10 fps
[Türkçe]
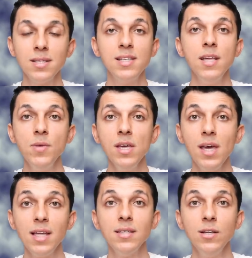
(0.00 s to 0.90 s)
sinemiyayı
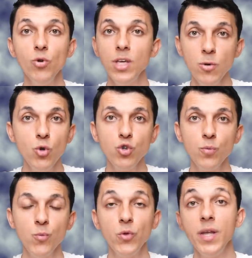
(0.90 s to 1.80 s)
etkiliyor gibi
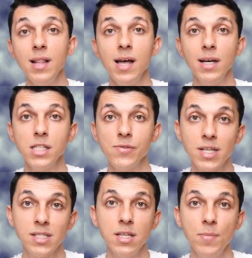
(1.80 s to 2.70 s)
gözükmüyor. Ne alakası var
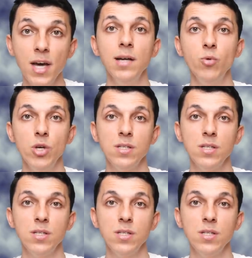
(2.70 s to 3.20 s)
sinemiyayla bu